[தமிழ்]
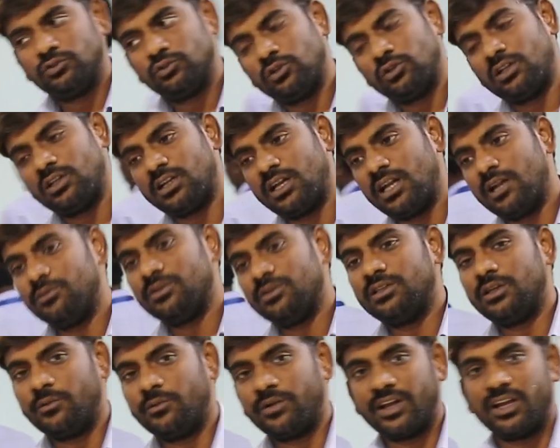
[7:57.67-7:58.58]
ஸோ அதனால்
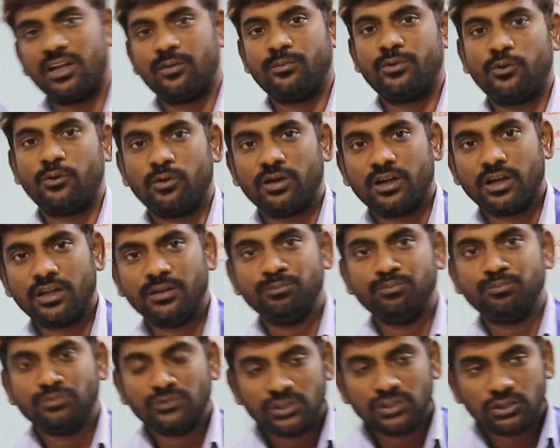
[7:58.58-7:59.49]
வந்து அவங்க என்ன பண்ணுவாங்கன்னா
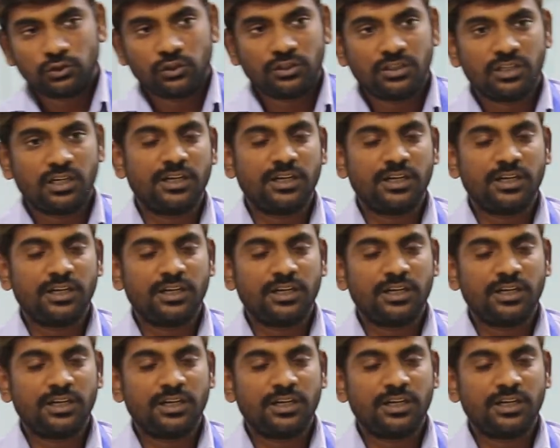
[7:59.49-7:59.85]
ஸோ இது